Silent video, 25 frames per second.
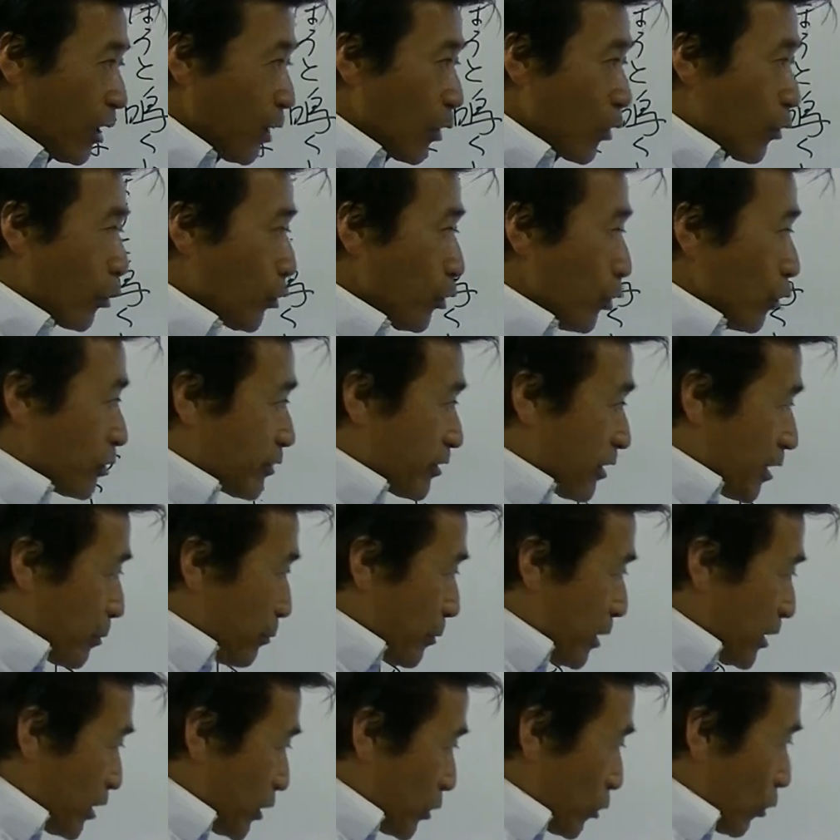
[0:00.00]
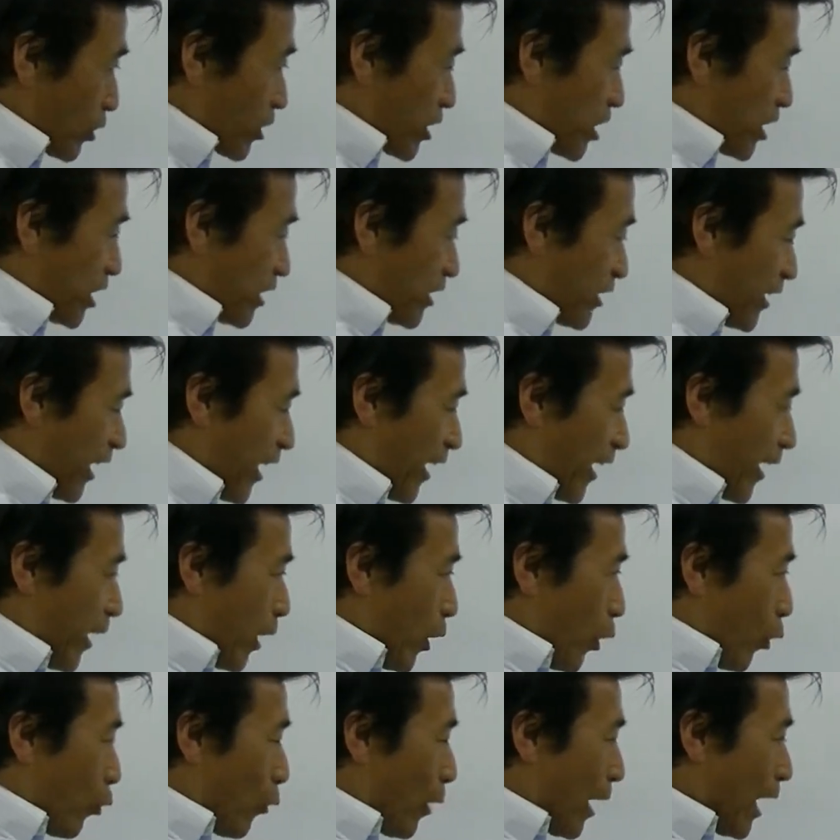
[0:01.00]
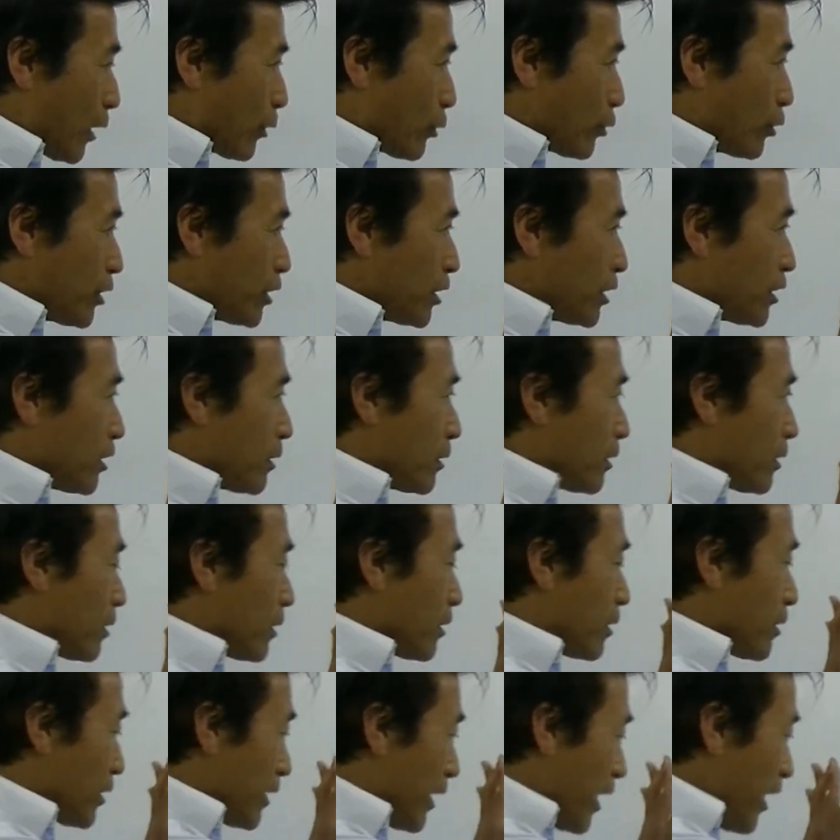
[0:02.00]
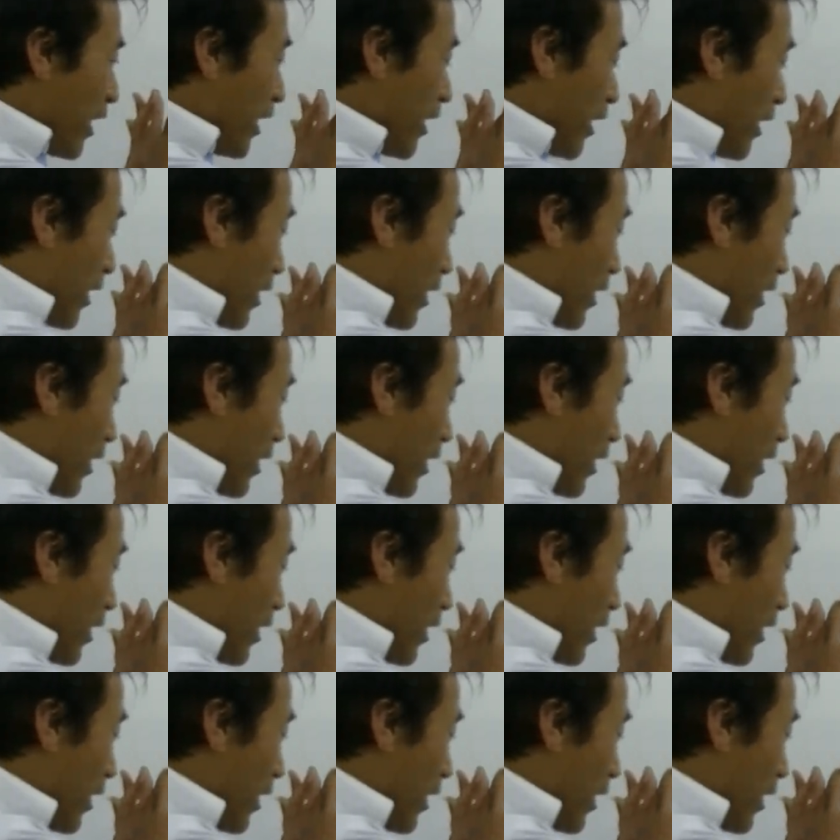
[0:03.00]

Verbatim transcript: この3つを聞いて悪いね